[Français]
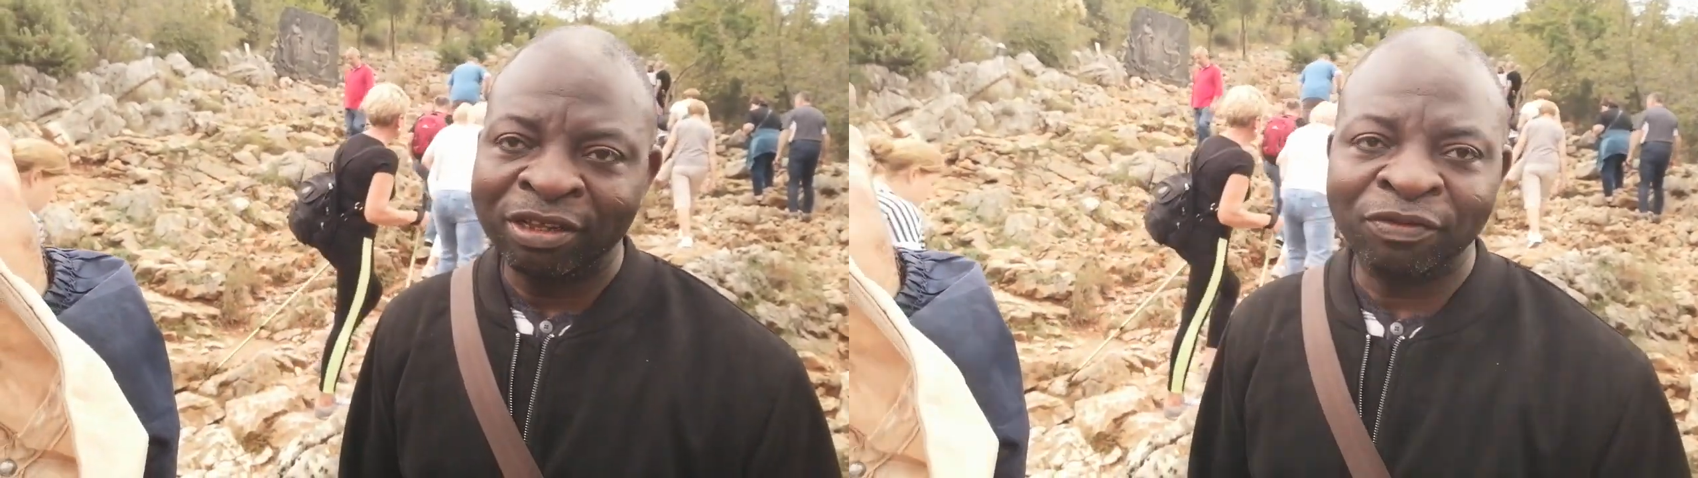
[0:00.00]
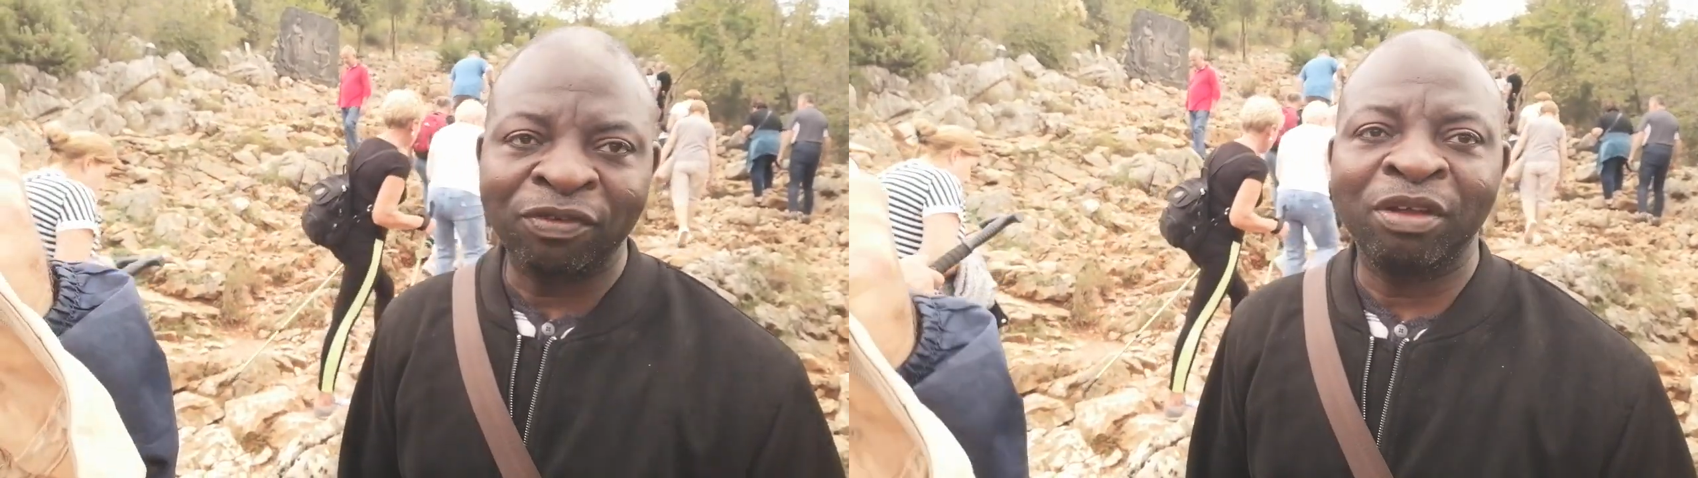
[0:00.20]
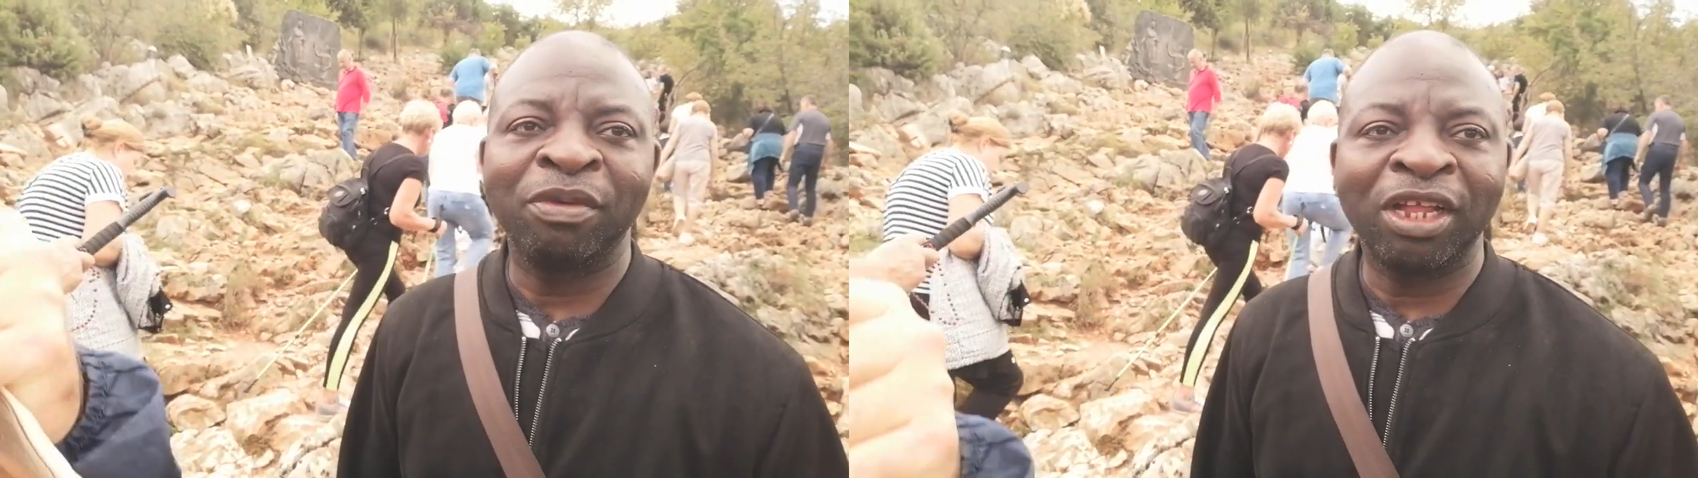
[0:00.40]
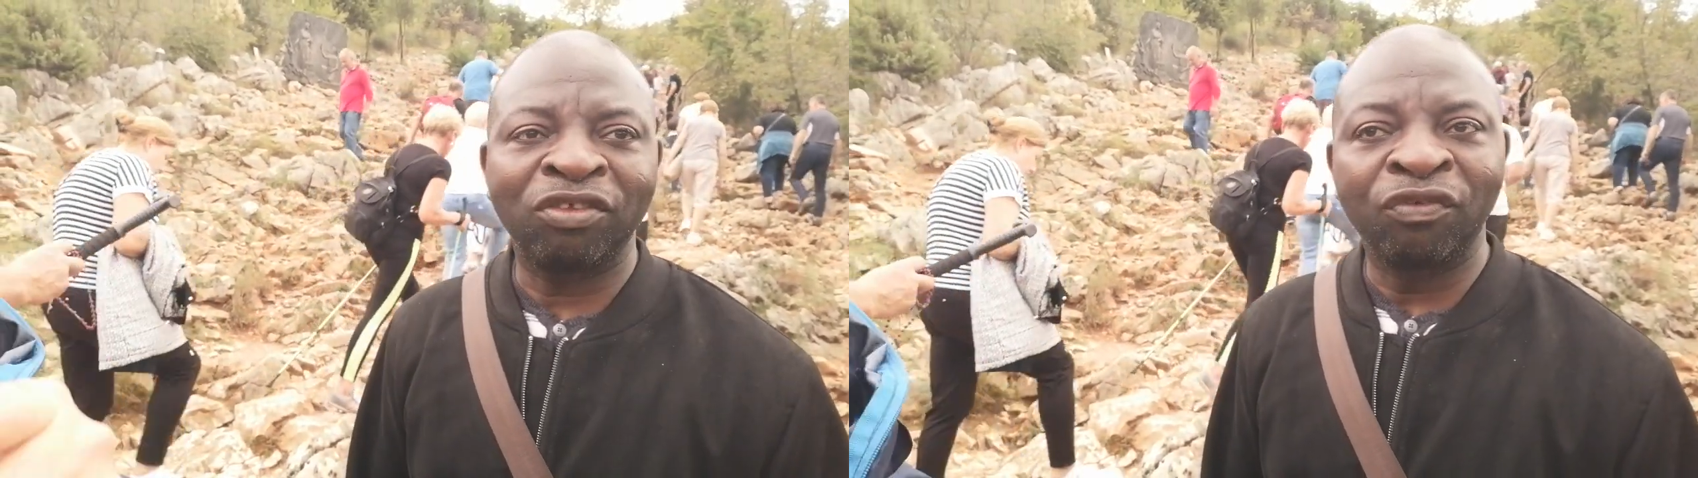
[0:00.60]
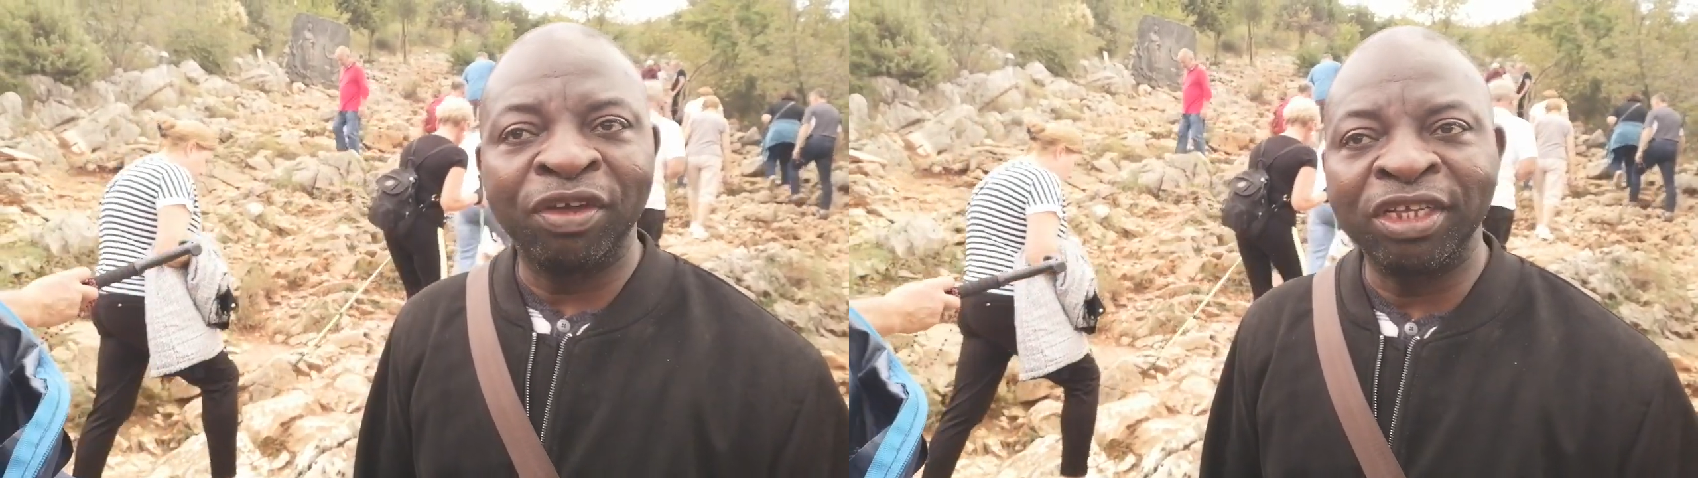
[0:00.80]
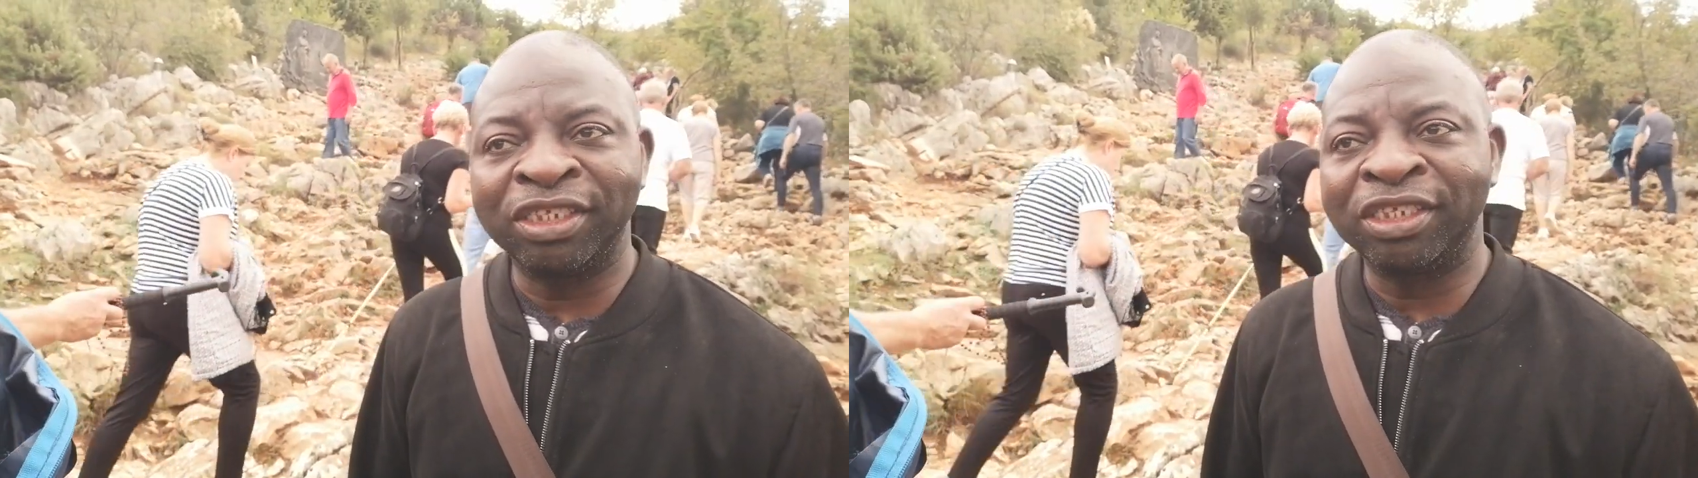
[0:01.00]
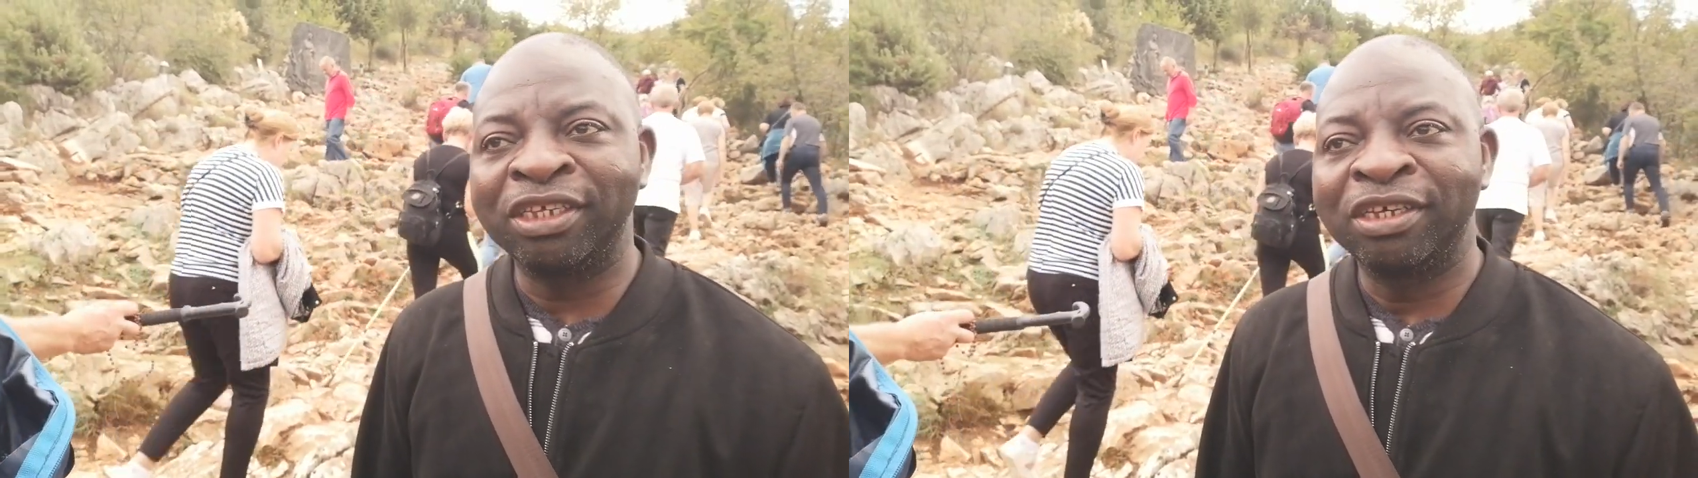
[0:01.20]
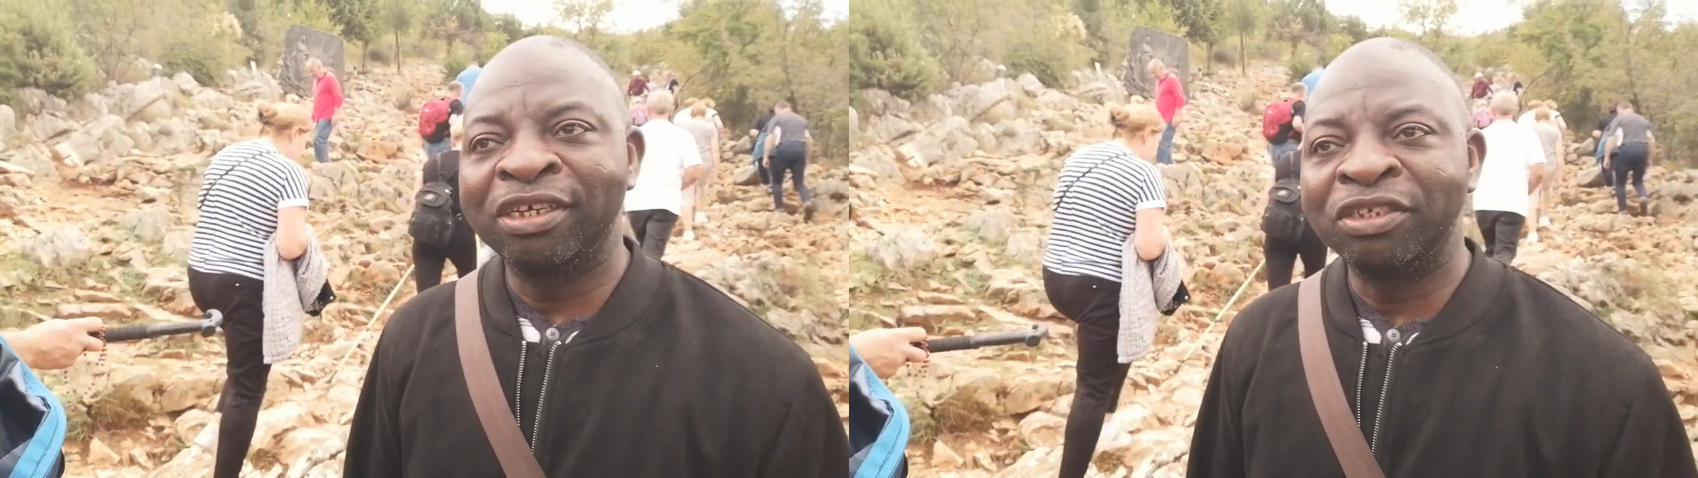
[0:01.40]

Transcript: vraiment la trouver ici.